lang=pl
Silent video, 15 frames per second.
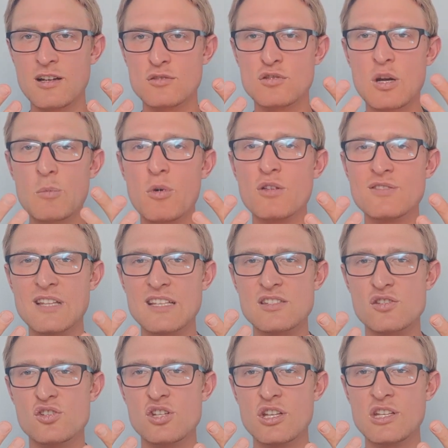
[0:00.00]
którym On
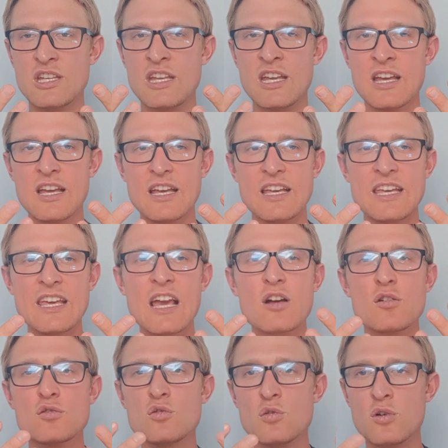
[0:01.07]
nas czyni, i
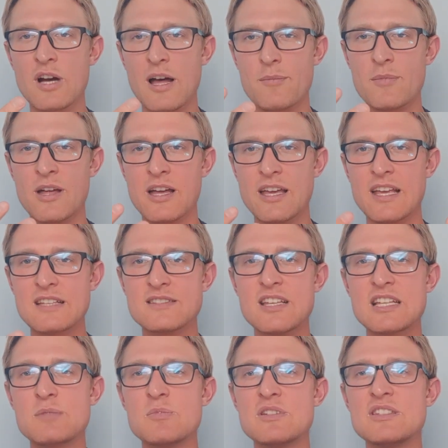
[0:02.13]
Jego duchem.
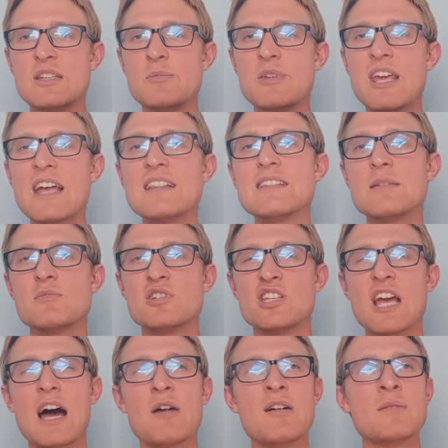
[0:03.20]
Jesteśmy z Nim jednym
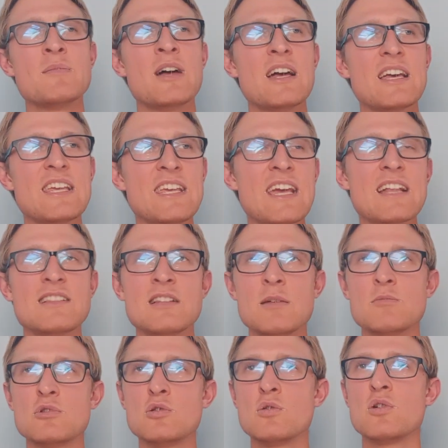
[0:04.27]
ciałem i
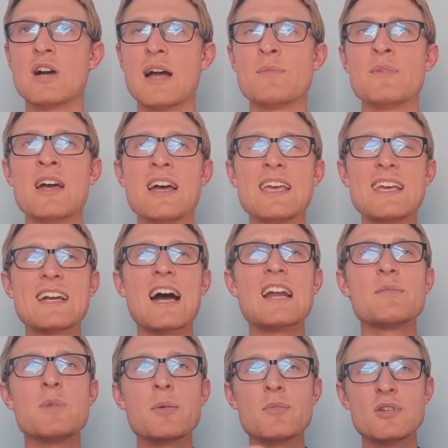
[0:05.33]
jednym duchem i
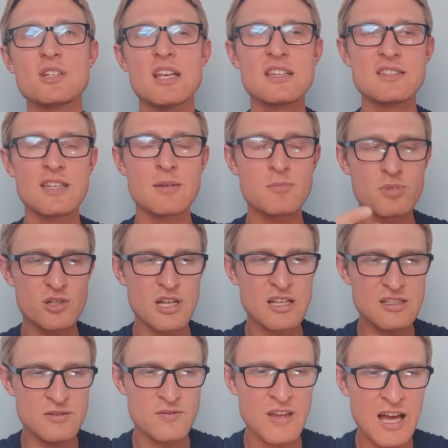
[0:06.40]
karmimy się z Nim
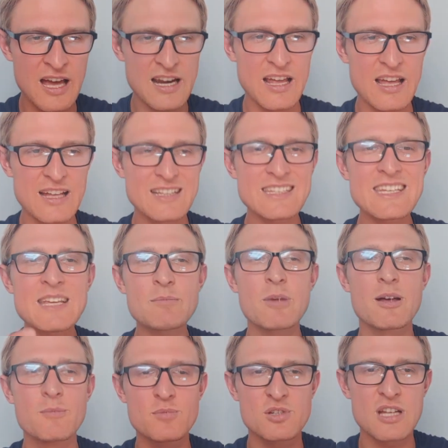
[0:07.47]
przez wiarę,
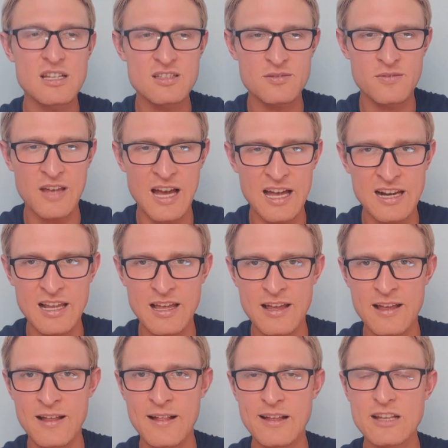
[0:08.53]
Nim przez wiarę.
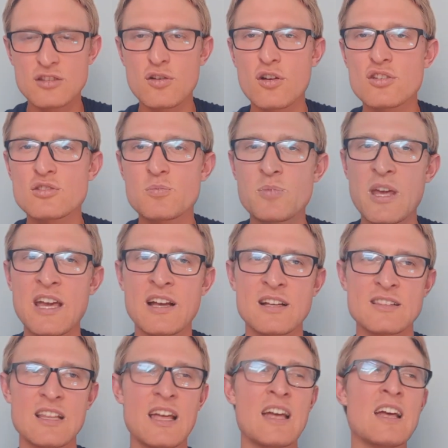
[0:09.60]
I to jest
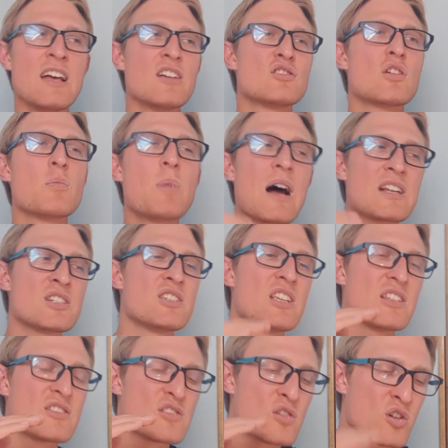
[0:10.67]
piękne.
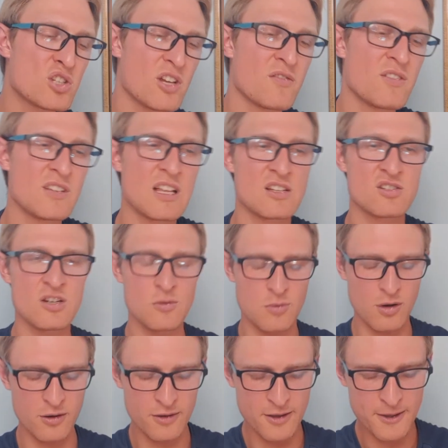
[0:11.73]
Zobaczcie, co się
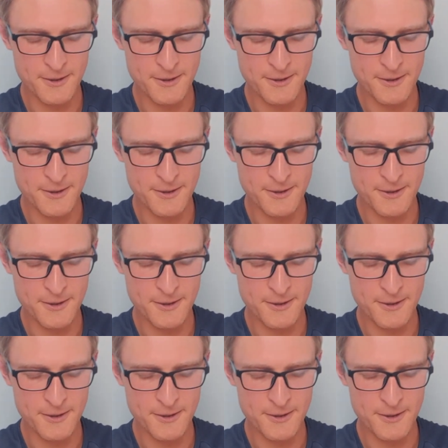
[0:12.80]
wydarzyło.